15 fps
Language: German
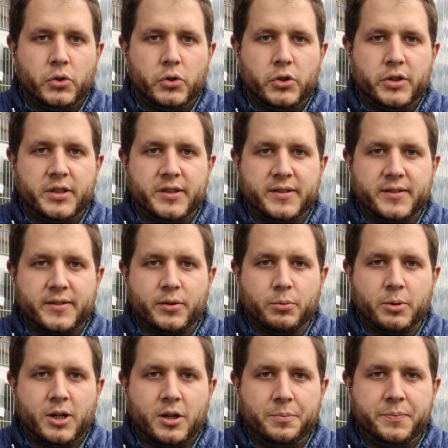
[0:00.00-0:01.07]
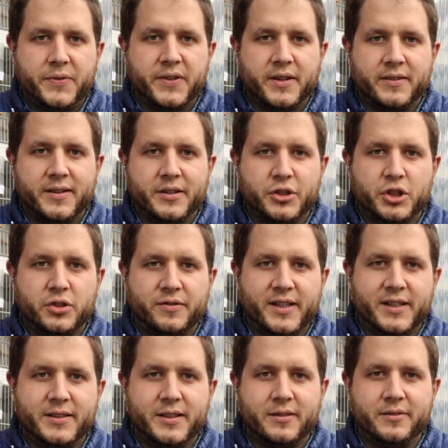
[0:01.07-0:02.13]
Und es ist überhaupt sehr, sehr
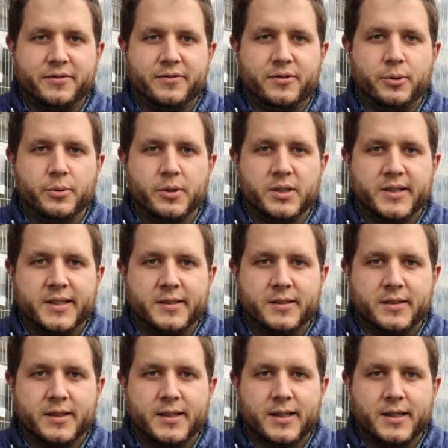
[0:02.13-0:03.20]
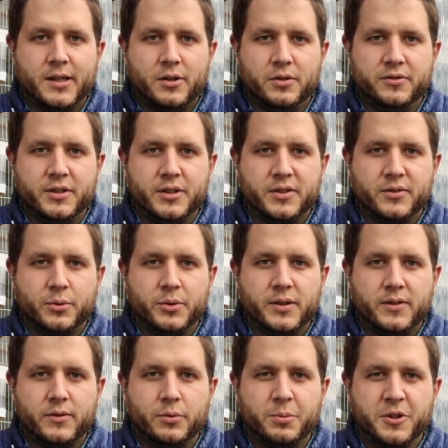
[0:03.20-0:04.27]
schwer, den Flügel dann genau wieder so
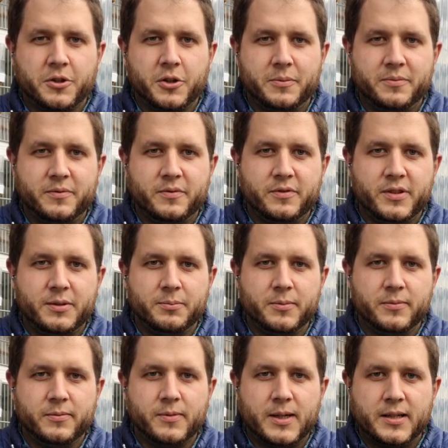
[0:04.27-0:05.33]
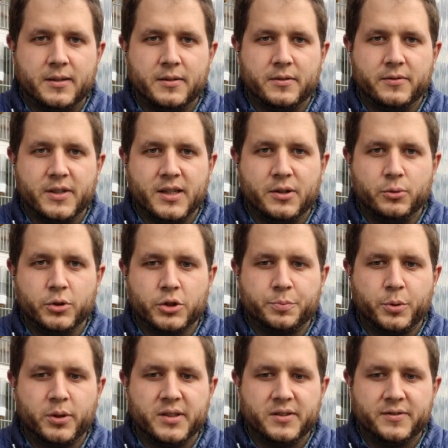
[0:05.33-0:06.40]
hinzubekommen, wie, man, wie er
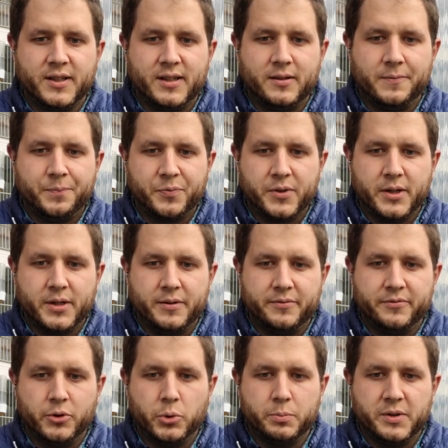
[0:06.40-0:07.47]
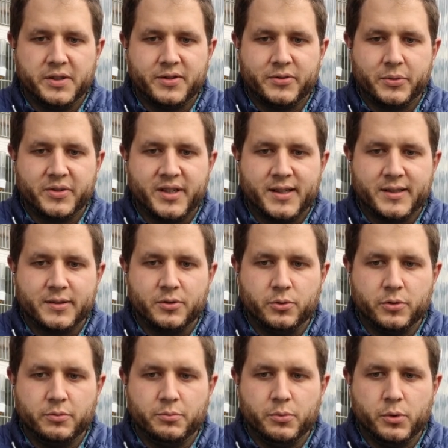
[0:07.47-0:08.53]
ursprünglich war. Ähm, um nichts zu sagen,
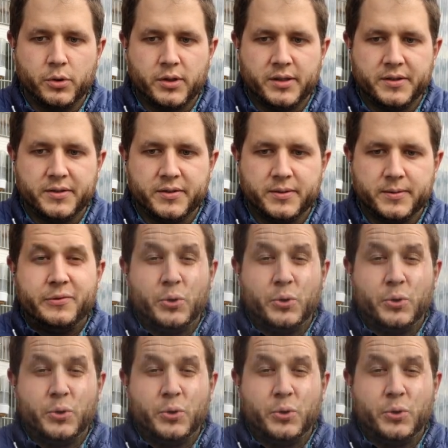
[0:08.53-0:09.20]
unmöglich.